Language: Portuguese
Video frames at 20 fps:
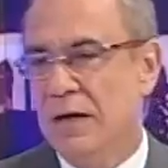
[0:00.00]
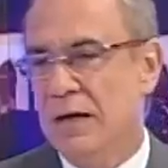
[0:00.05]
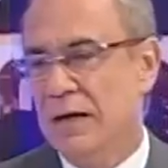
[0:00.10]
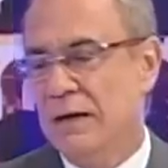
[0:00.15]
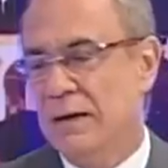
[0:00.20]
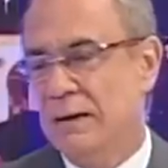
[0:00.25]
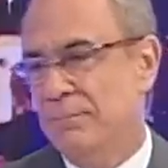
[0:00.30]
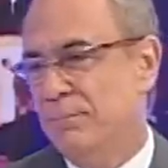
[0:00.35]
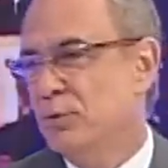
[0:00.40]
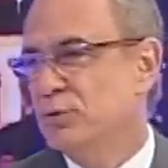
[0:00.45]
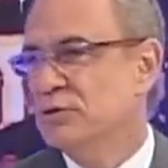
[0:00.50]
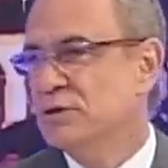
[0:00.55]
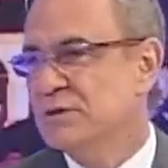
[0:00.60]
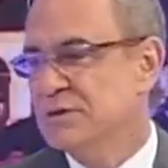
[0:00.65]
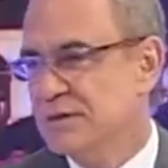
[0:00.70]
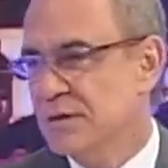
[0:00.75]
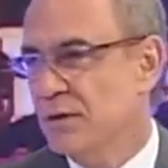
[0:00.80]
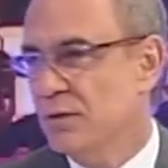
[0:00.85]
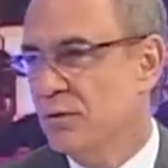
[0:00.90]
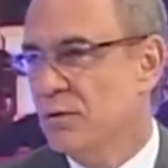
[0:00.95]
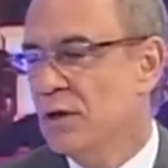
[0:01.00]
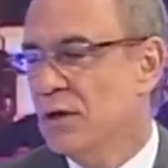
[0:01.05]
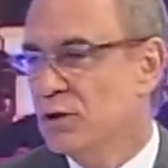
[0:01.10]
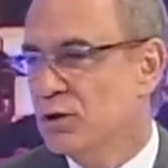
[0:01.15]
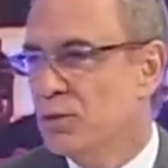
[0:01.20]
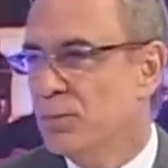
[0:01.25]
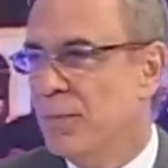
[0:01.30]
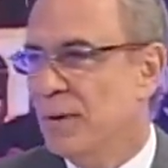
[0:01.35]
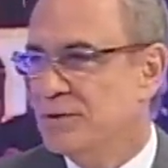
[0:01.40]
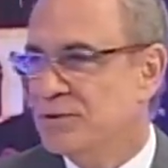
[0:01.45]
a posição
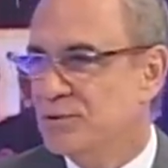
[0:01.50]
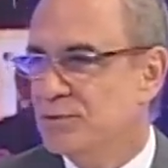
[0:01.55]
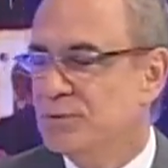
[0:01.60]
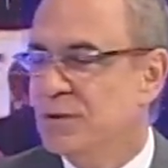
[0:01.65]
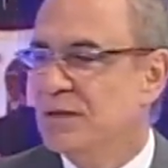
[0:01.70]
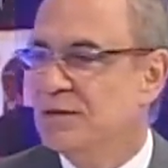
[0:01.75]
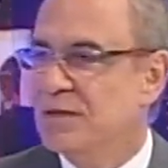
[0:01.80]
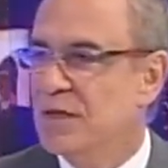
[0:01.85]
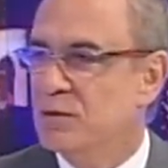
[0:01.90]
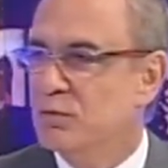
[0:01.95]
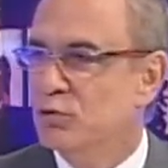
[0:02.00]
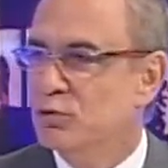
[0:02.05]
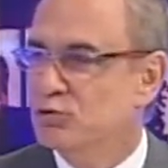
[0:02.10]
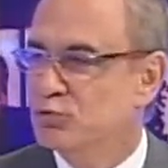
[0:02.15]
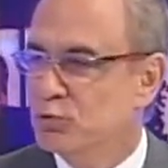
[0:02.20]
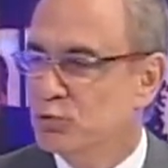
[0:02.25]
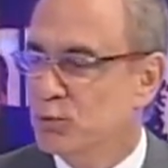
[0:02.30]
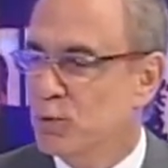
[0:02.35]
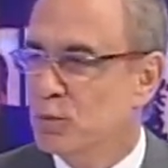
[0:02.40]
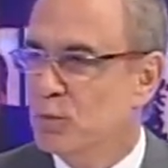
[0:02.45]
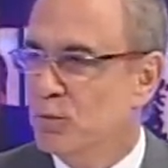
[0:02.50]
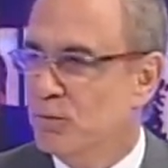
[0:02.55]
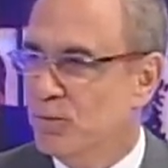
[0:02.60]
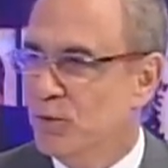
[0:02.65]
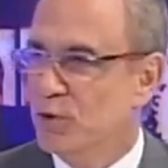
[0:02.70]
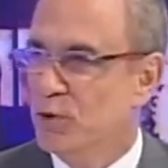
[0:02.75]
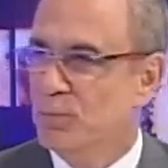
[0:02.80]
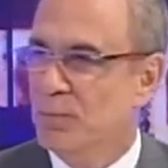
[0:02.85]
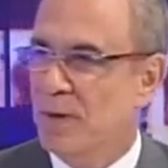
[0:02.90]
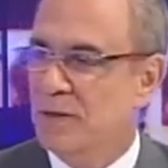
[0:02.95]
que o partido detém hoje junto ao
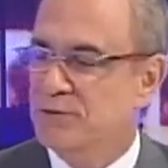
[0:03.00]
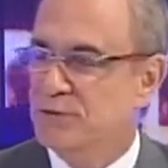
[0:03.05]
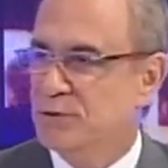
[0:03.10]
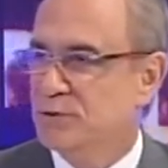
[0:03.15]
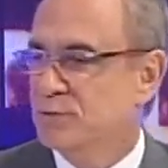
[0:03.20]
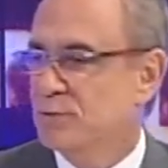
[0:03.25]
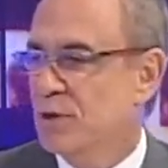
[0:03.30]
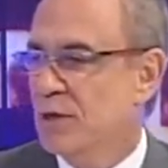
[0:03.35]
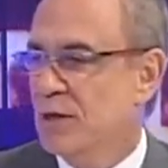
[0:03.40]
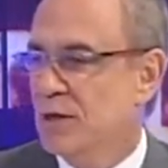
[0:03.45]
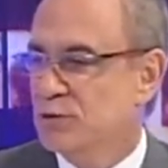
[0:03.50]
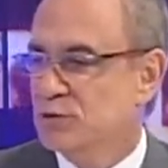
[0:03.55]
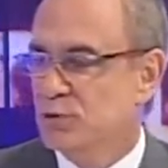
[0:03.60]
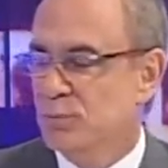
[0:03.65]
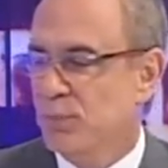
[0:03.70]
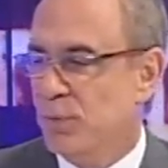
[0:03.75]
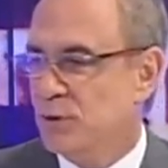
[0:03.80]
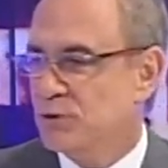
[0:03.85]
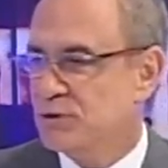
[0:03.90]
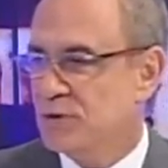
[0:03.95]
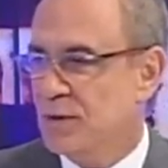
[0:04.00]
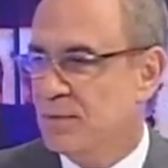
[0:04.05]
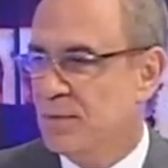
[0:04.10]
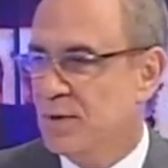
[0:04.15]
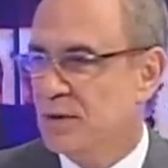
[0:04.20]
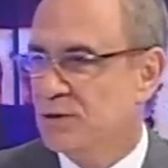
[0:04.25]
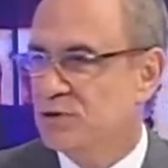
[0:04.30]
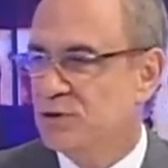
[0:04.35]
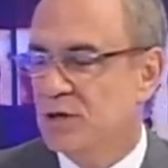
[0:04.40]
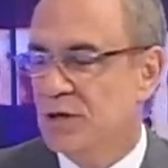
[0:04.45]
governo. O partido
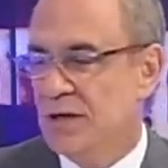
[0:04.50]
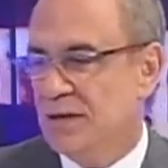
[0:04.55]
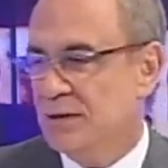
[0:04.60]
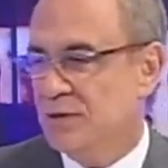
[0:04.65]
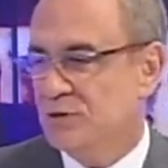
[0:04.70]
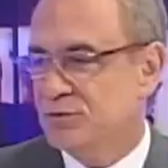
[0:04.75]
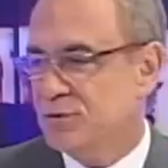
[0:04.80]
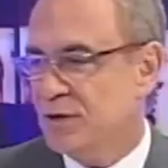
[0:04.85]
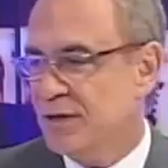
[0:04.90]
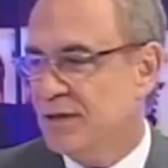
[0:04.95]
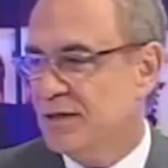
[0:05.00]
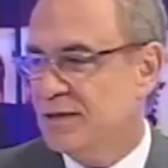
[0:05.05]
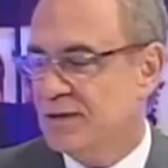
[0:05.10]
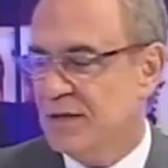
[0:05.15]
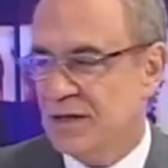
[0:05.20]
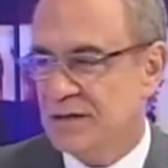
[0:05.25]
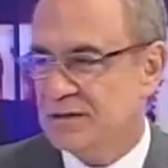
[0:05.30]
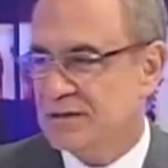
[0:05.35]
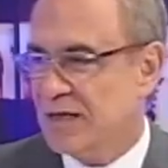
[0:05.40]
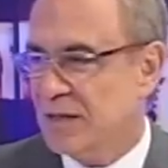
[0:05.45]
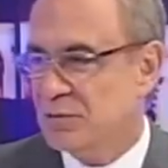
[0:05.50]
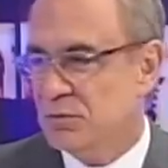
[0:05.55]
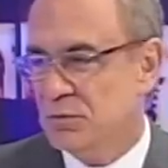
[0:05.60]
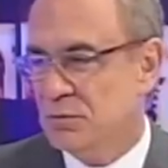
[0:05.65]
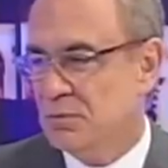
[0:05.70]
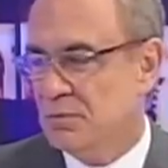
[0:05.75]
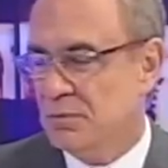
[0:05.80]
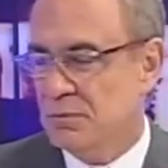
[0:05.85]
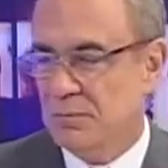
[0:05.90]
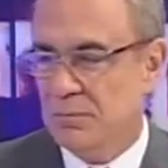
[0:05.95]
supostamente não estaria interessado
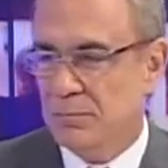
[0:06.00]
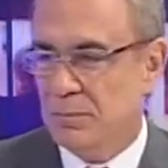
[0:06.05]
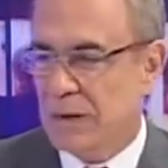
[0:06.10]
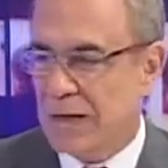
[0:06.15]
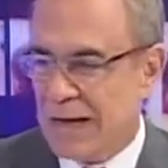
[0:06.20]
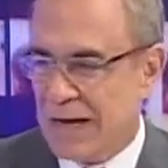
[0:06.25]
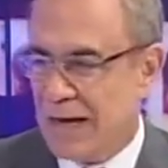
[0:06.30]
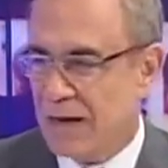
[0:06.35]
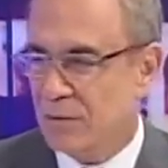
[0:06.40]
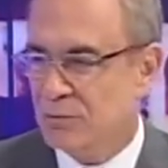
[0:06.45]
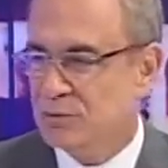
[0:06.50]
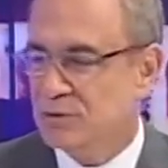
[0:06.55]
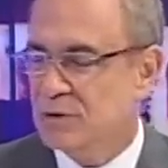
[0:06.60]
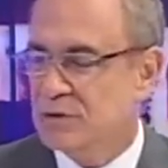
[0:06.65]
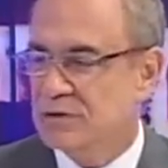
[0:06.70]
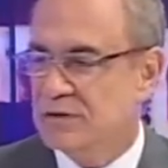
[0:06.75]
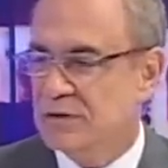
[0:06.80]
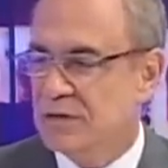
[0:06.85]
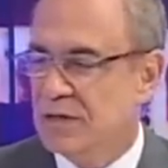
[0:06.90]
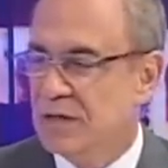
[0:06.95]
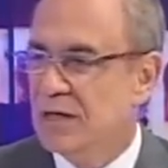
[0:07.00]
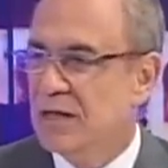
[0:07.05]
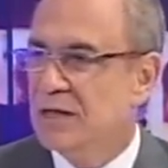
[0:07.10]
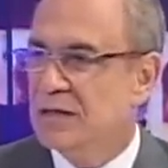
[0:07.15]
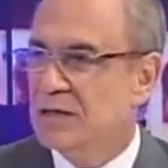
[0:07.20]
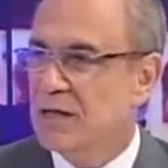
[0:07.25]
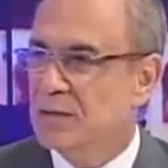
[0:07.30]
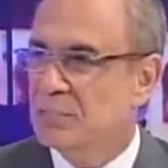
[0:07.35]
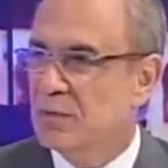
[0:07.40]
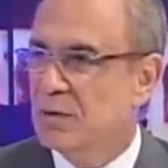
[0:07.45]
em cargos e sim
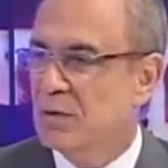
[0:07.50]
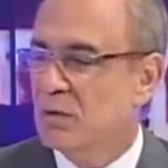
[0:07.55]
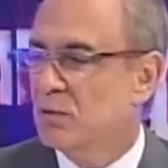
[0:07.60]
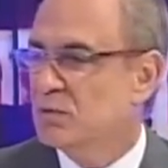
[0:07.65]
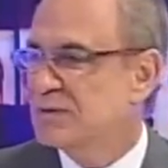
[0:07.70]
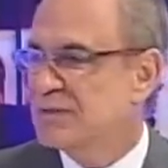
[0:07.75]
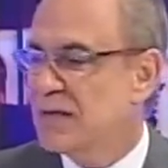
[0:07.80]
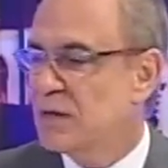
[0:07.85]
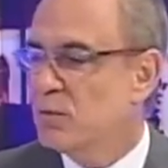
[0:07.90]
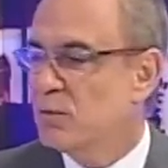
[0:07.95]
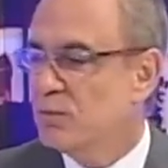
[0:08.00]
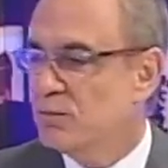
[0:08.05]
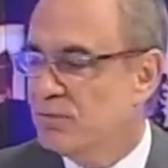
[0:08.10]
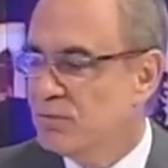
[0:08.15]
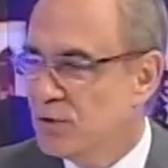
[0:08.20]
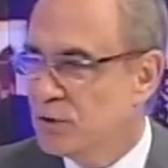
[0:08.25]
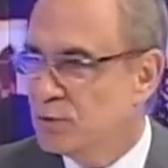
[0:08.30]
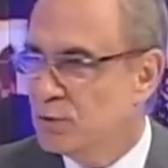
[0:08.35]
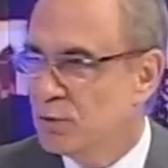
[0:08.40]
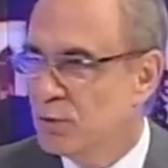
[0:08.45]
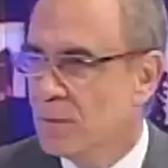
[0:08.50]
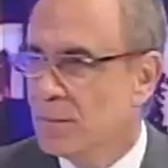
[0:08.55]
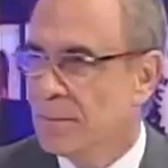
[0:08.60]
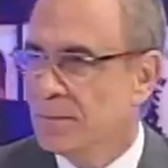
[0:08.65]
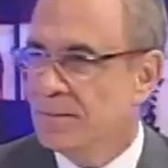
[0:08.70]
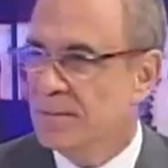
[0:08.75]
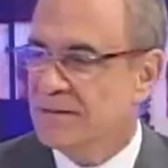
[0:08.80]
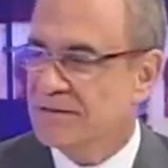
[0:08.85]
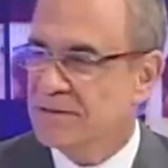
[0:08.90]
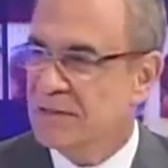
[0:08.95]
ter uma, ser ouvido
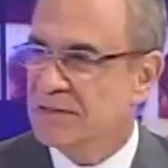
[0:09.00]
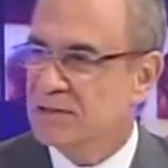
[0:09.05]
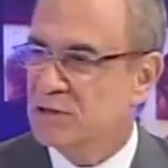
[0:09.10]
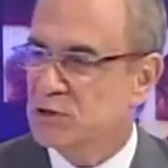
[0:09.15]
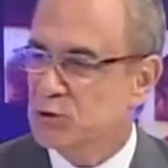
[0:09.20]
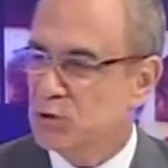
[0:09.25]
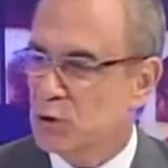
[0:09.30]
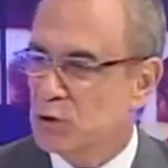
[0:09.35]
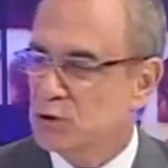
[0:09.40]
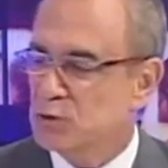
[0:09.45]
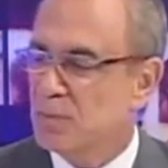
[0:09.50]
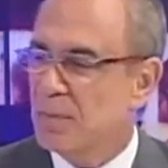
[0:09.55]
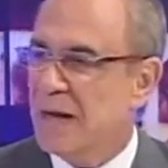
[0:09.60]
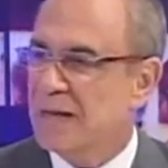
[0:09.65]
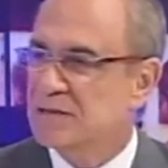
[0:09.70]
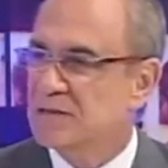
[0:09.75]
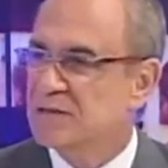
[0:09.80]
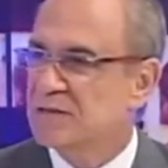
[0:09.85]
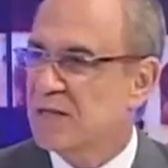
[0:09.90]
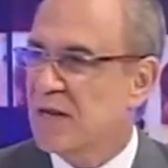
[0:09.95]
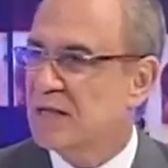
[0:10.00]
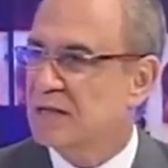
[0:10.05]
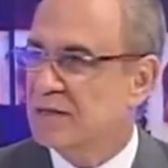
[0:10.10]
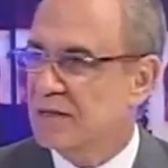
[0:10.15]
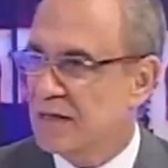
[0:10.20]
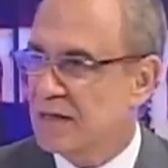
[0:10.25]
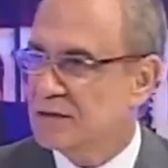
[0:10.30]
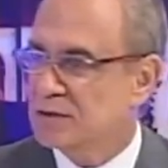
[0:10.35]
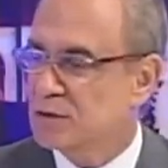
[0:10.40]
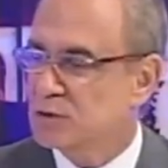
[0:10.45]
nas decisões mais
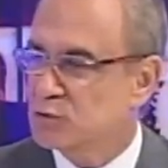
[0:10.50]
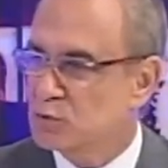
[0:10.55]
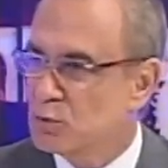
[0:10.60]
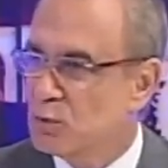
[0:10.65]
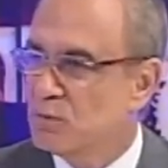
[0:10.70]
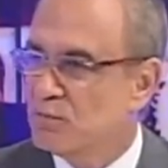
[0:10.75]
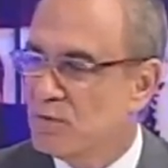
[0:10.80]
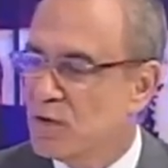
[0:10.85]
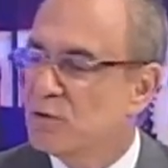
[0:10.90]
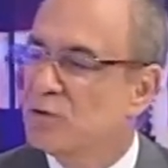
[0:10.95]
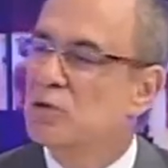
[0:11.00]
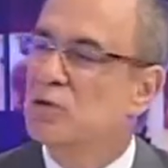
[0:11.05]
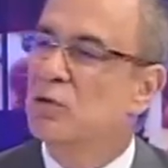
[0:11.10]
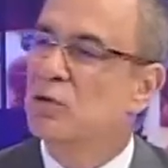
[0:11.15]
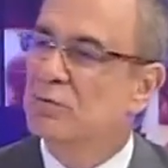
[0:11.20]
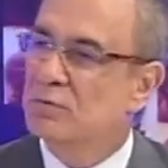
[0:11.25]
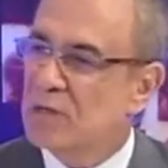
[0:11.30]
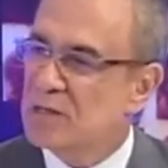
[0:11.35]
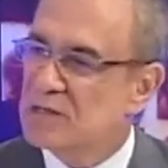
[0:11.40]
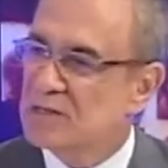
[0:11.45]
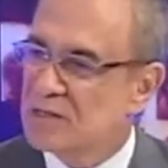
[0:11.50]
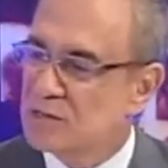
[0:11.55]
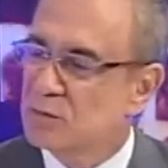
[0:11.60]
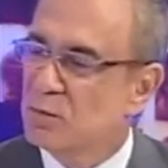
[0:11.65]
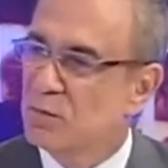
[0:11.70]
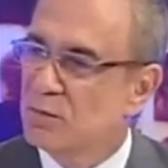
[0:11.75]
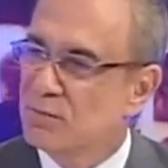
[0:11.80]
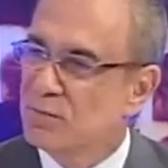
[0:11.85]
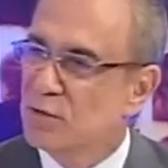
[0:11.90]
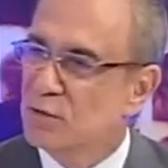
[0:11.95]
estratégicas do governo e não tem
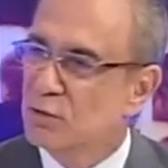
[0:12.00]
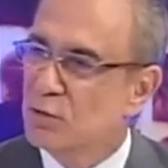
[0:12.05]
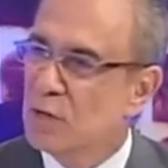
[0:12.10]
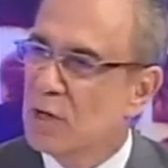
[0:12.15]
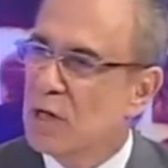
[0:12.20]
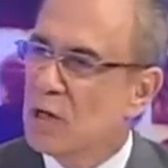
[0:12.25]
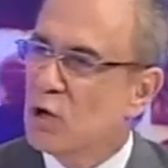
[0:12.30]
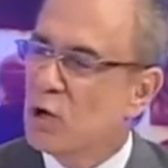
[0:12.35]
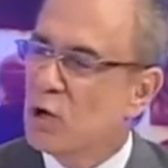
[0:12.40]
sido ouvido